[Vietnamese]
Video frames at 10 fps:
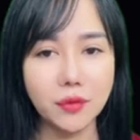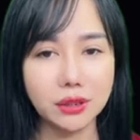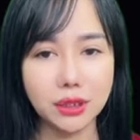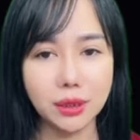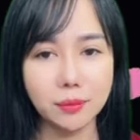
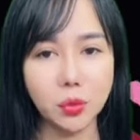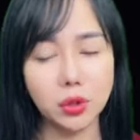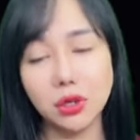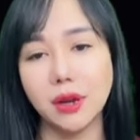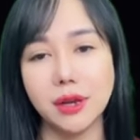phơi bày chuyện
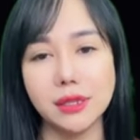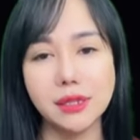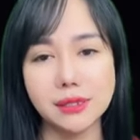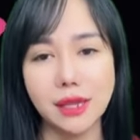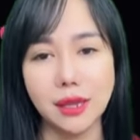ra ánh
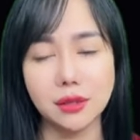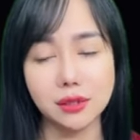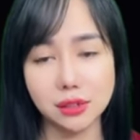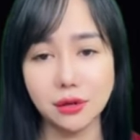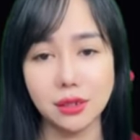sáng,
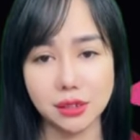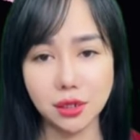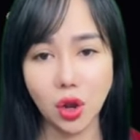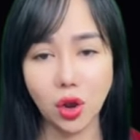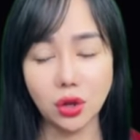khả năng cao
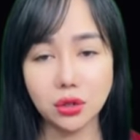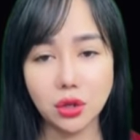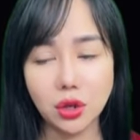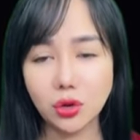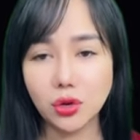là Trần Luật
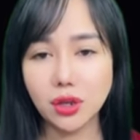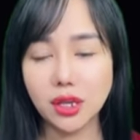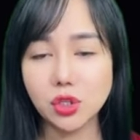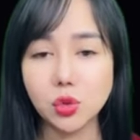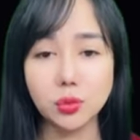phải đào
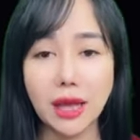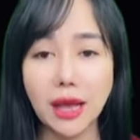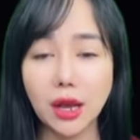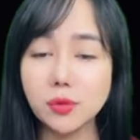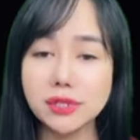sâu vào quá
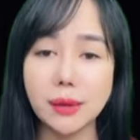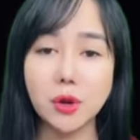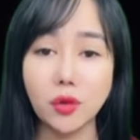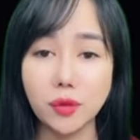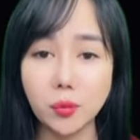khứ của
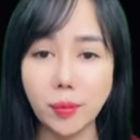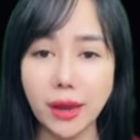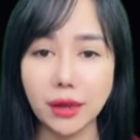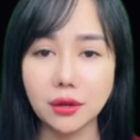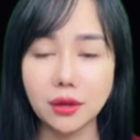người có liên
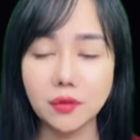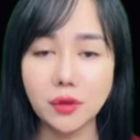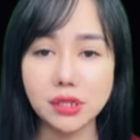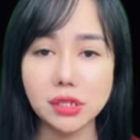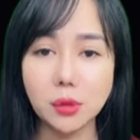quan.
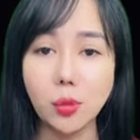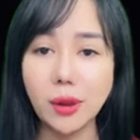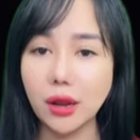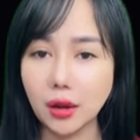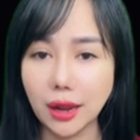
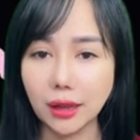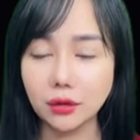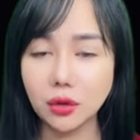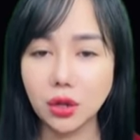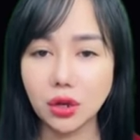Khi đấy,
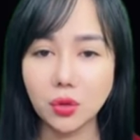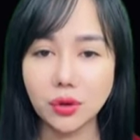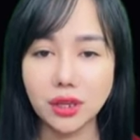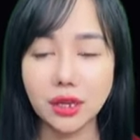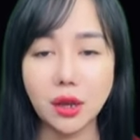thời
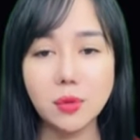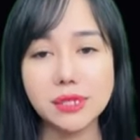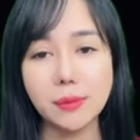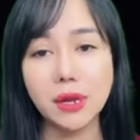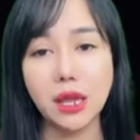gian không chỉ
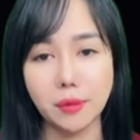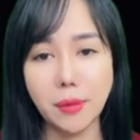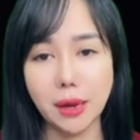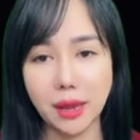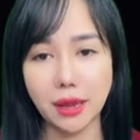đơn giản
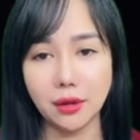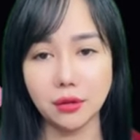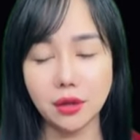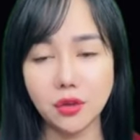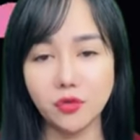là
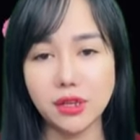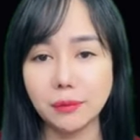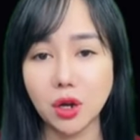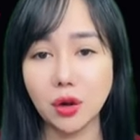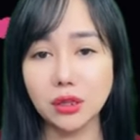tính bằng
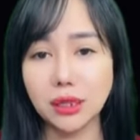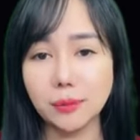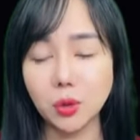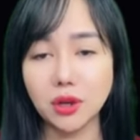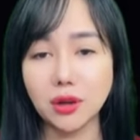tháng
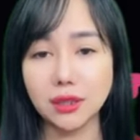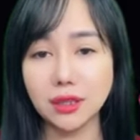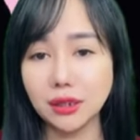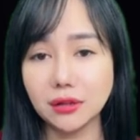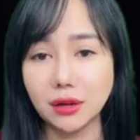mà có thể
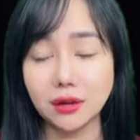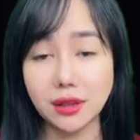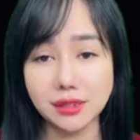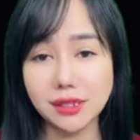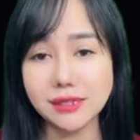kéo
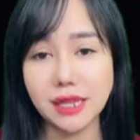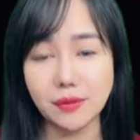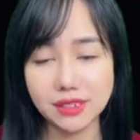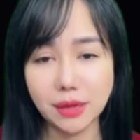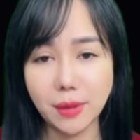dài tới 1
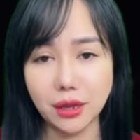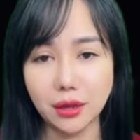năm.